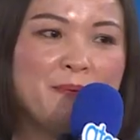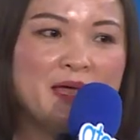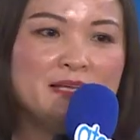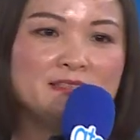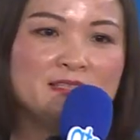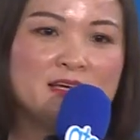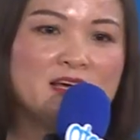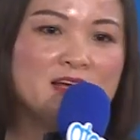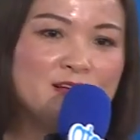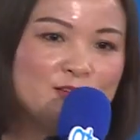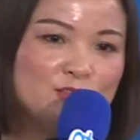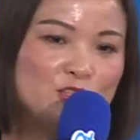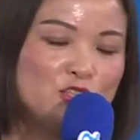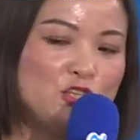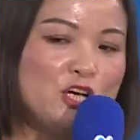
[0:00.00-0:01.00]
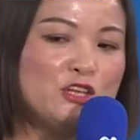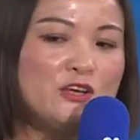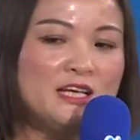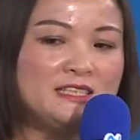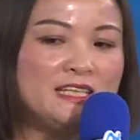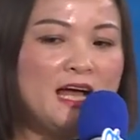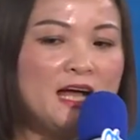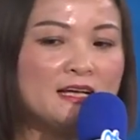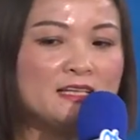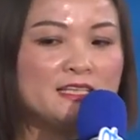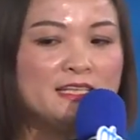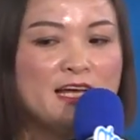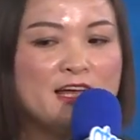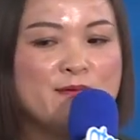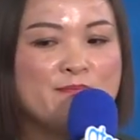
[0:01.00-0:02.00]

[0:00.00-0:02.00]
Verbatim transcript: 品质、绝对价格呢？